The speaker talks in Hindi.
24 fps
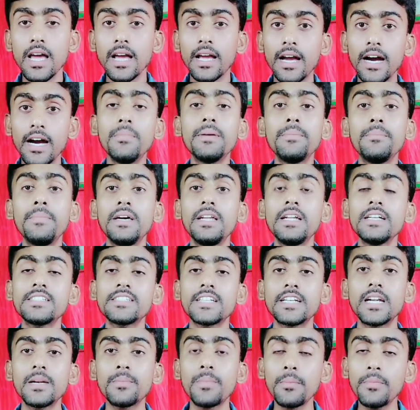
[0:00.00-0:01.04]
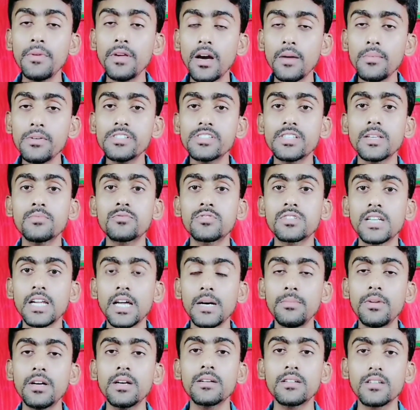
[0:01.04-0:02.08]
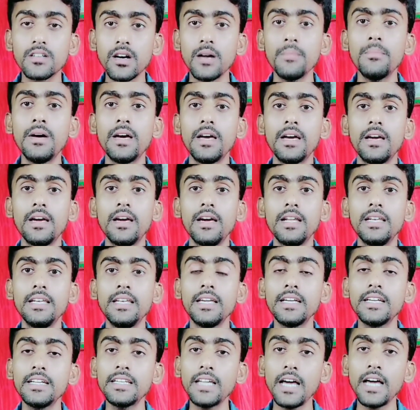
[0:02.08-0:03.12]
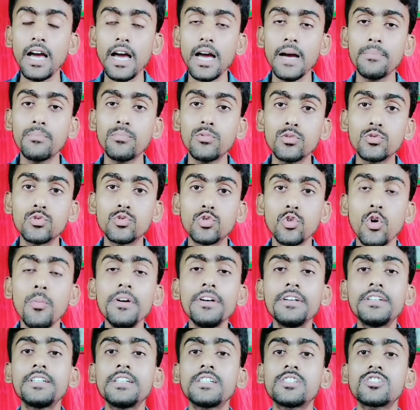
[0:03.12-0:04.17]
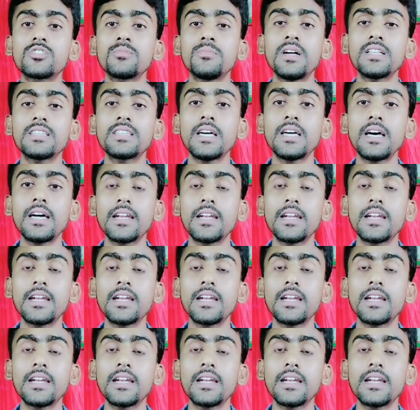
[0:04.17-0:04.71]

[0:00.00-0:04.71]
गाइज मेरे चैनल पर भी अभी सब्सक्राइबर कम है लेकिन आपको जो भी ट्रिक्स बता